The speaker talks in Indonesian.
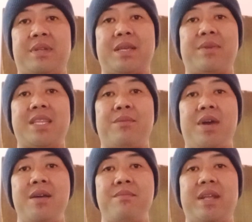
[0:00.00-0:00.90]

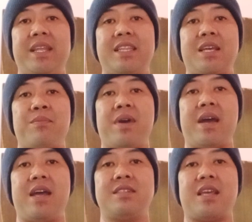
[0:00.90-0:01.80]
Pertama-tama, mari kita
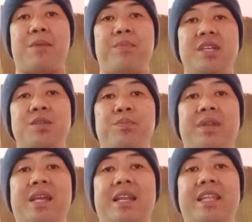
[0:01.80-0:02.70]
bahas apa
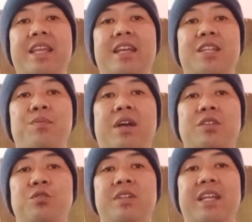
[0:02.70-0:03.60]
sebenarnya yang
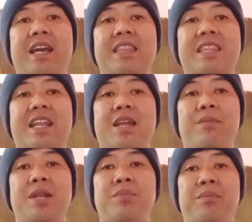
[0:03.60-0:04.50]
dimaksud dengan
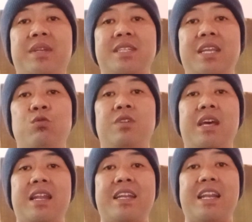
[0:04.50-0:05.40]
tanaman pembersih
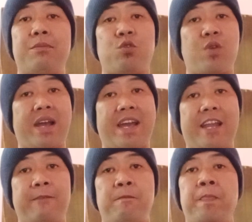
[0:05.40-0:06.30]
udara dalam
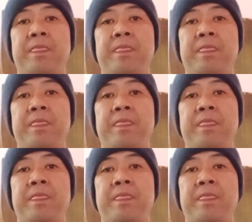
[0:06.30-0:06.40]
ruangan.